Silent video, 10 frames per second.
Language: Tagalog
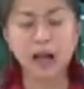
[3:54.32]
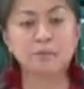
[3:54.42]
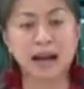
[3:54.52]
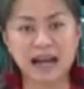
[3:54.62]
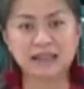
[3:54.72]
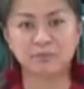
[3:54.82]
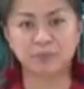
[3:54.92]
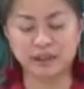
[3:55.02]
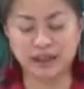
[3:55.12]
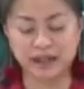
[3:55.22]
Pang-anim
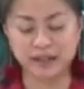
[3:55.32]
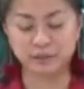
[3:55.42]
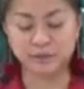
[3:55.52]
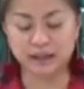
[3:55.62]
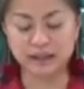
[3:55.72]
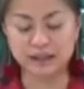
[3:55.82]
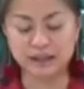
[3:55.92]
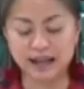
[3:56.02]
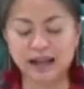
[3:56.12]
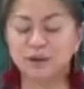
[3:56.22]
po na katanungan,
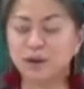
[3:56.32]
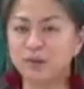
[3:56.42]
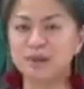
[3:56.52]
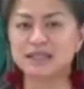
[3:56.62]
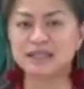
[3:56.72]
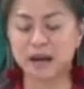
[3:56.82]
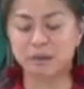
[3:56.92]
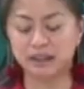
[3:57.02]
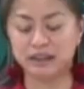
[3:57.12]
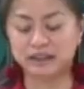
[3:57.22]
ano ang
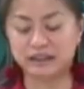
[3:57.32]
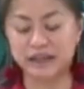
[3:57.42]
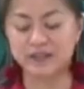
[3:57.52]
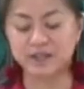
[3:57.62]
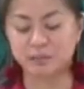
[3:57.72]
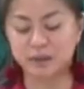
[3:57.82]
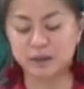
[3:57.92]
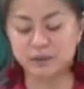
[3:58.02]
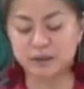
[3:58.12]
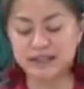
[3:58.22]
masasabi ng
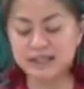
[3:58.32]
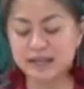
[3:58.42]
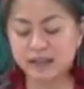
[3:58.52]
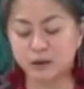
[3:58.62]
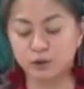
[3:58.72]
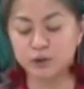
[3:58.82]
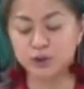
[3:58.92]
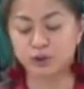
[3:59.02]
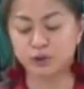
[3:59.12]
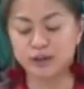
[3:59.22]
DSWD sa
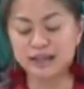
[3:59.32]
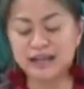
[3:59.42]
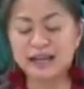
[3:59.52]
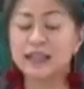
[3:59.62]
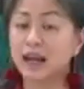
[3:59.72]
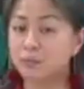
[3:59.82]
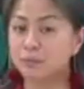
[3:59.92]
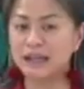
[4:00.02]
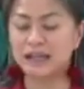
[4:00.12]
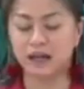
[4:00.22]
inanunsyo na
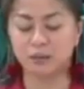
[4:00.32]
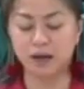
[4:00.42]
kabilang ang